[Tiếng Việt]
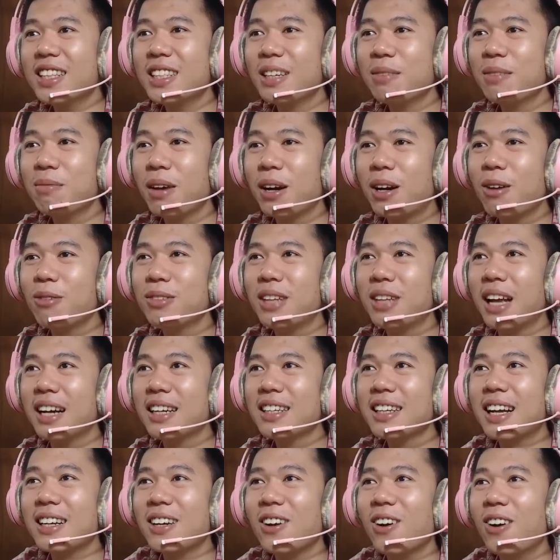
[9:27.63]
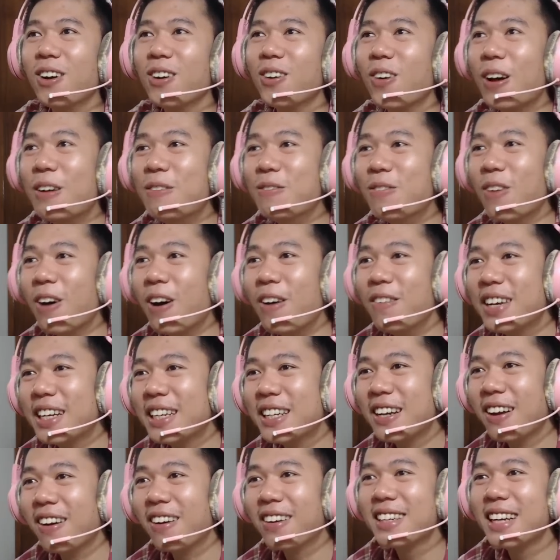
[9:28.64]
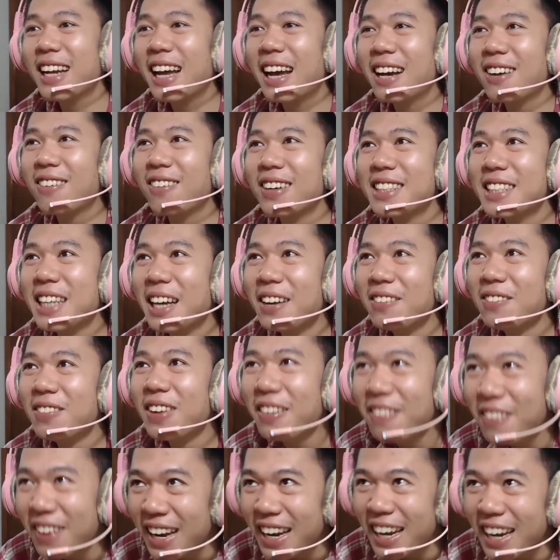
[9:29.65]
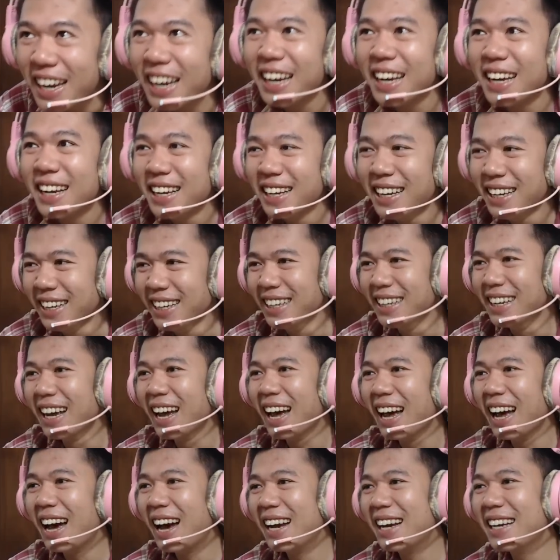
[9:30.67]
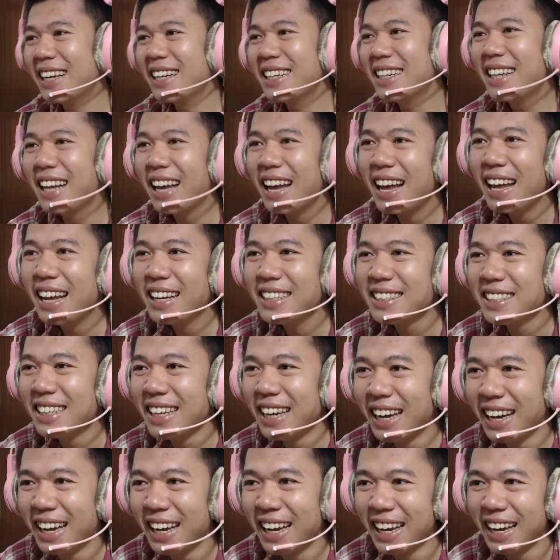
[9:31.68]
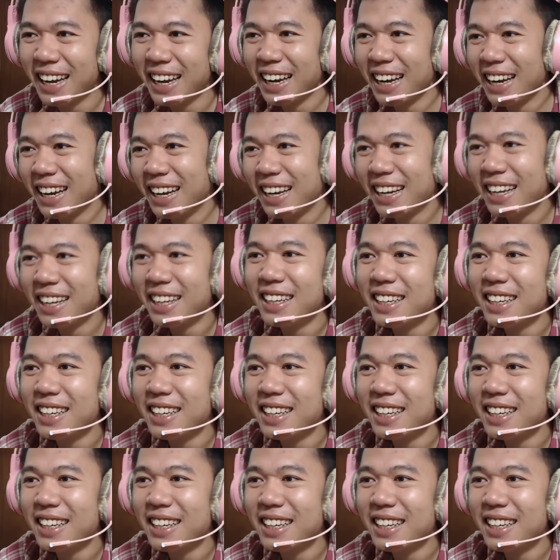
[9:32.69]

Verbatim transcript: Nhưng mà không thắng được đội quân Mommy Non Neck của Nhân BiBi. Hay thế nhỉ.